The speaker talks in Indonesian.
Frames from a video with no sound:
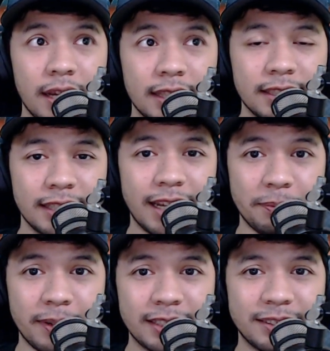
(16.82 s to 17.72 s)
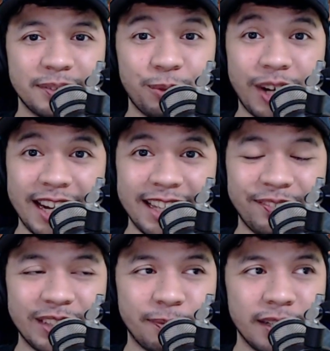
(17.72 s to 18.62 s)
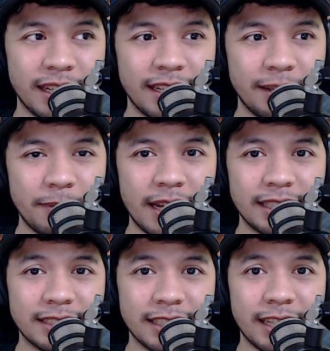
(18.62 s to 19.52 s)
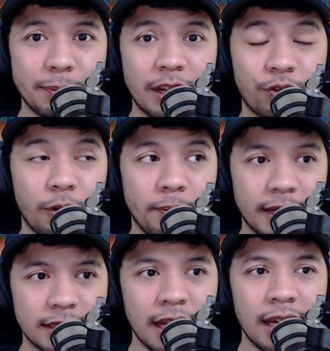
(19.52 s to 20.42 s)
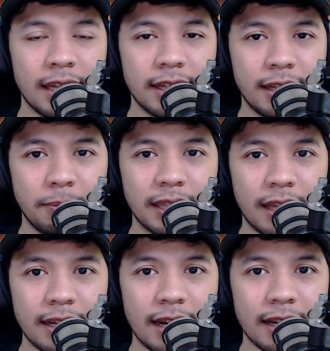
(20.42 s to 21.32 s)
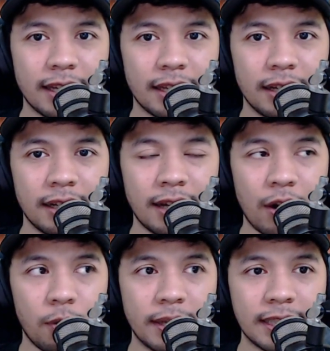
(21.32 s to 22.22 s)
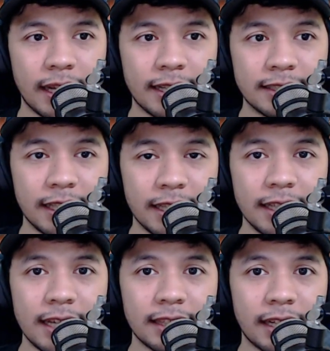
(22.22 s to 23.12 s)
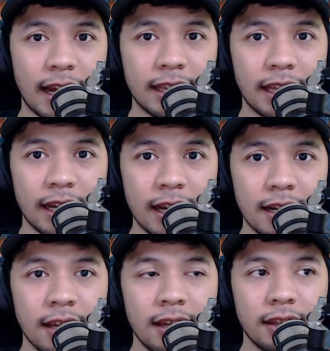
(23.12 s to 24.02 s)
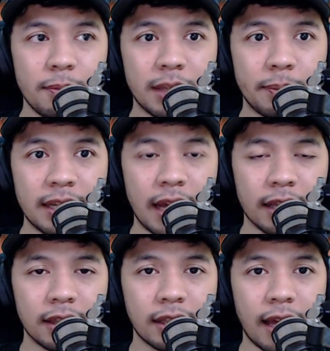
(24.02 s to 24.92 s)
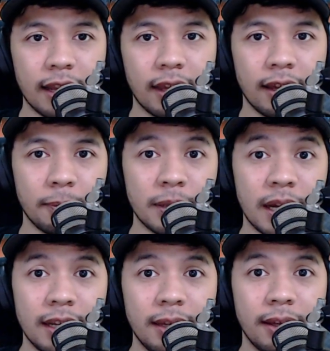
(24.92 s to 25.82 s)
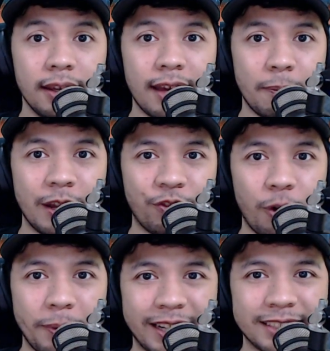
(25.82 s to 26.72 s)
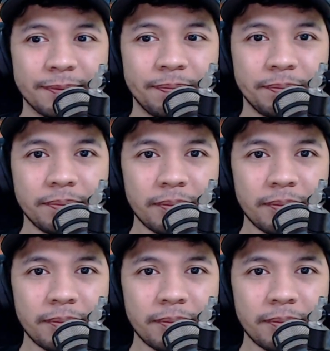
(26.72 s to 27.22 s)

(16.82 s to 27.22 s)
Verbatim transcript: dari sisi gamers, bukan ya teman-teman, ini dari sisi game developers. Jadi berita yang uh, aku bacain di sini yang terkait dengan teman-teman yang tertarik ingin menjadi game developers.